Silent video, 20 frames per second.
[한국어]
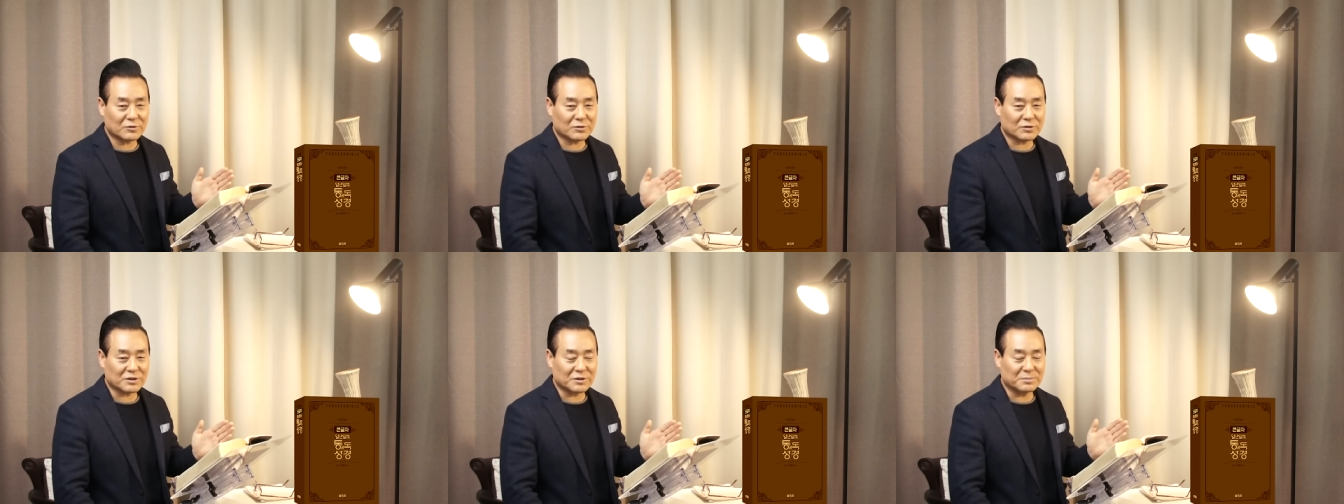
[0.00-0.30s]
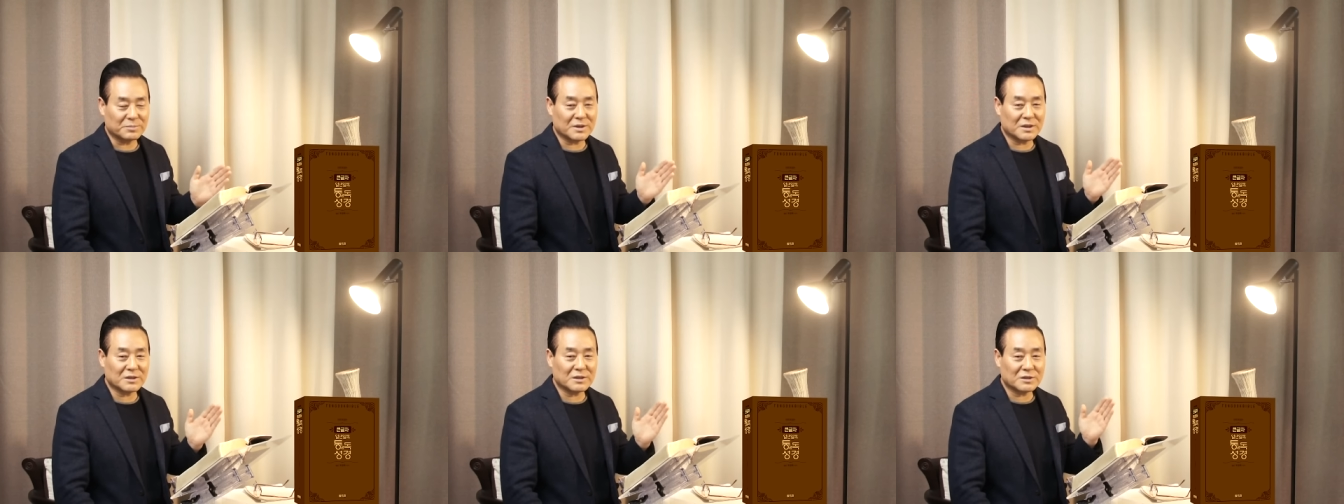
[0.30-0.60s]

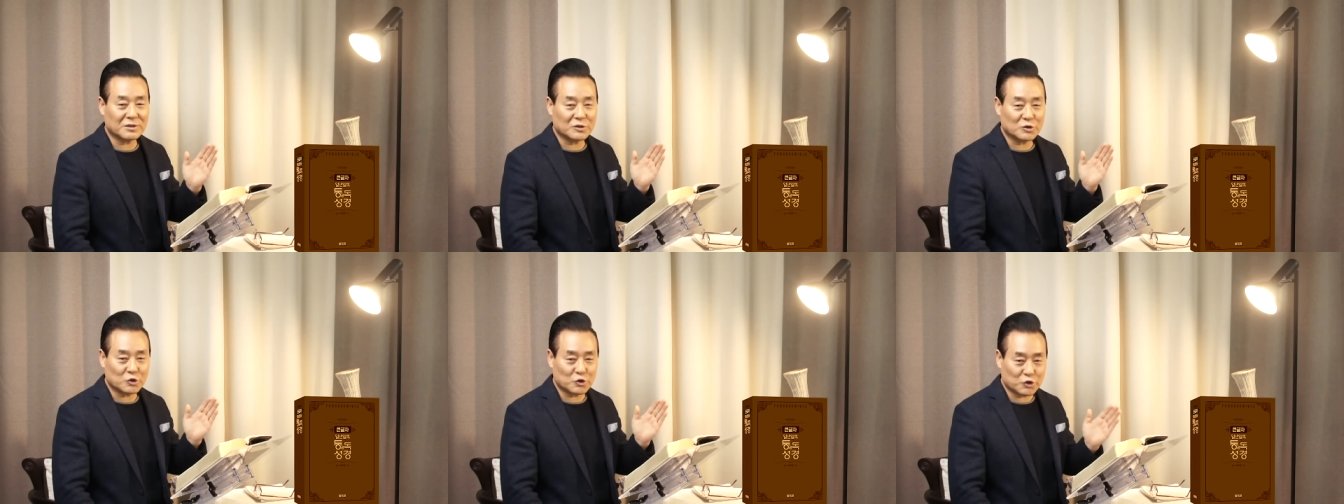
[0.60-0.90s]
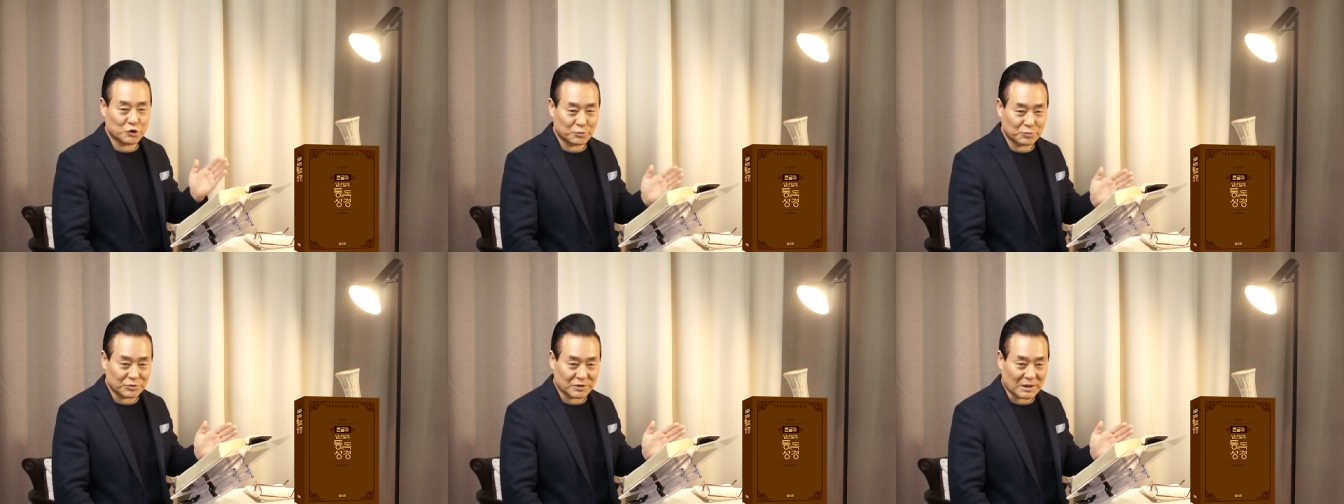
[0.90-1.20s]
권이면
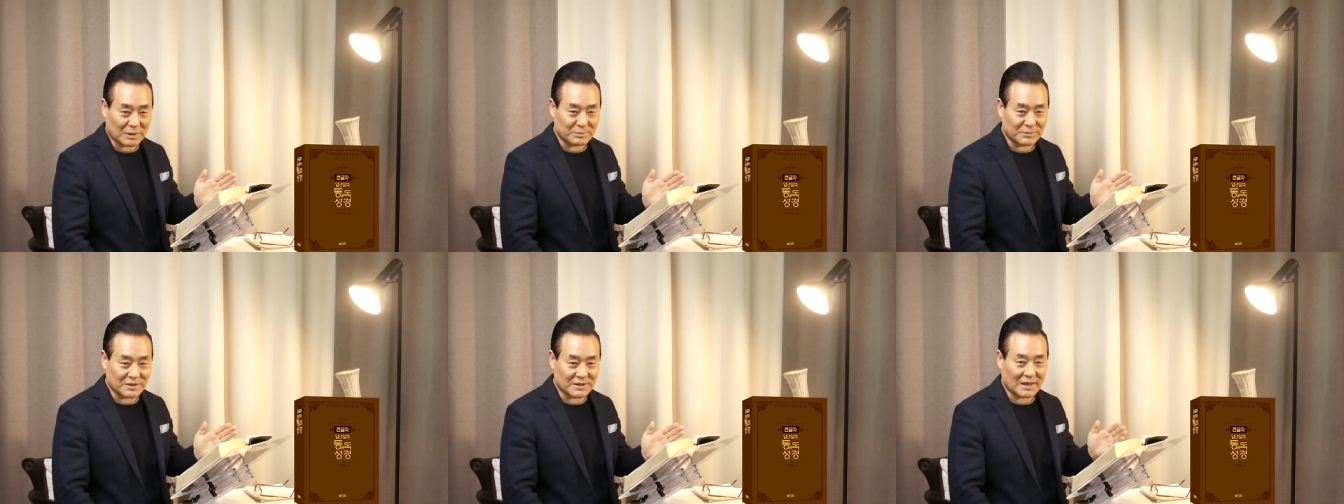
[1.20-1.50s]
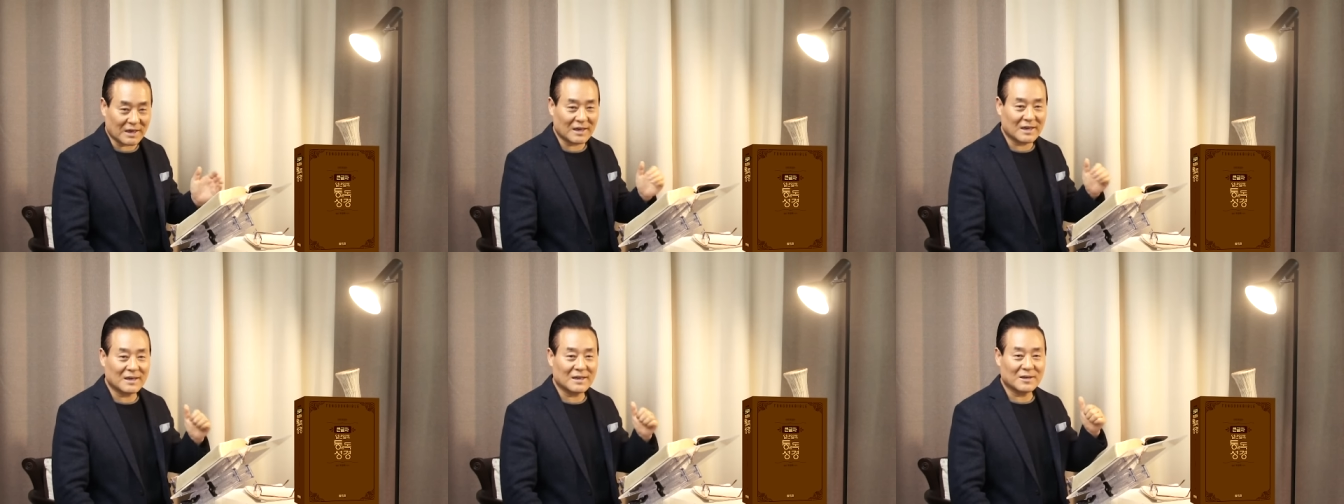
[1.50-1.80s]

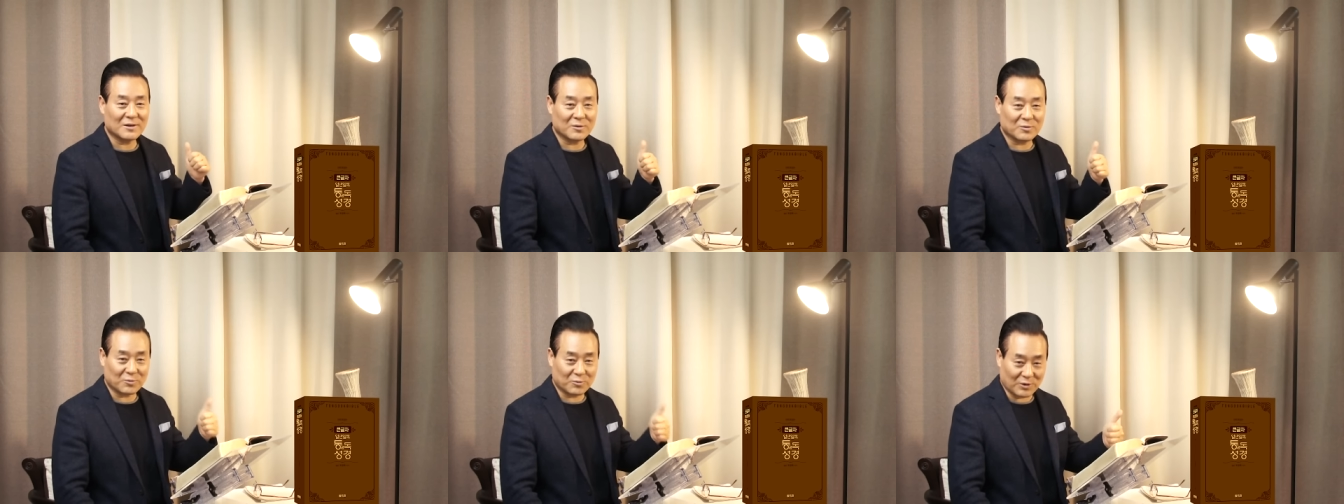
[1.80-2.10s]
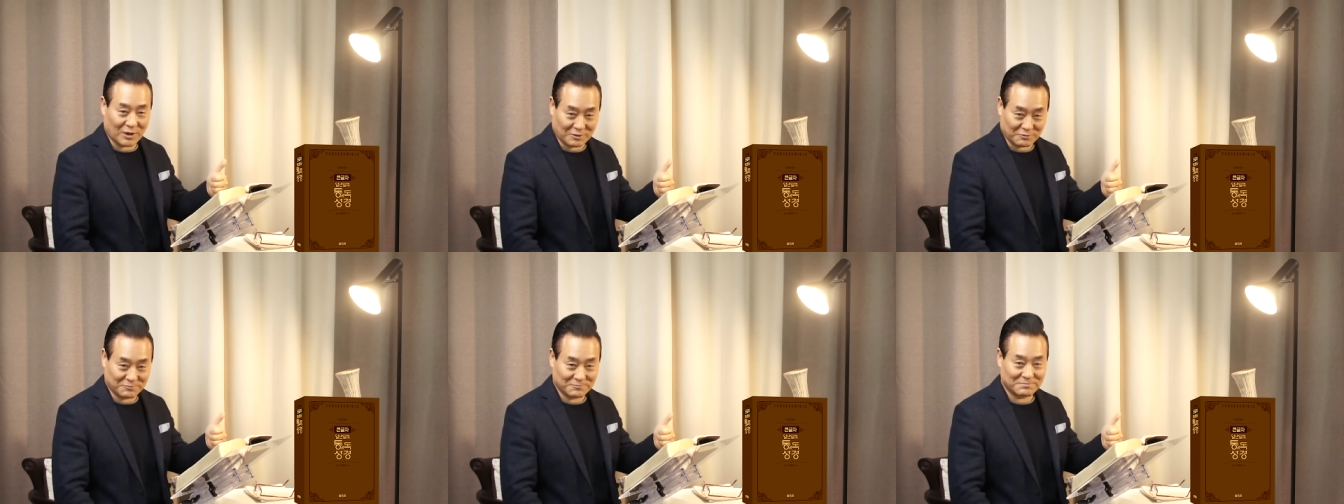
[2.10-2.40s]
충분합니다.
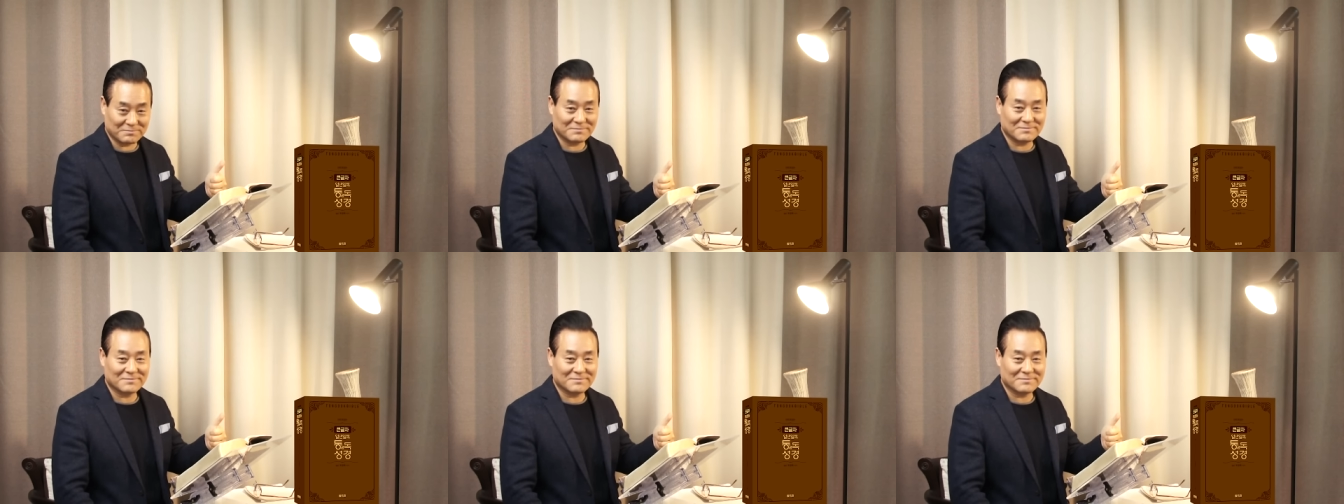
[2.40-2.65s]
와우!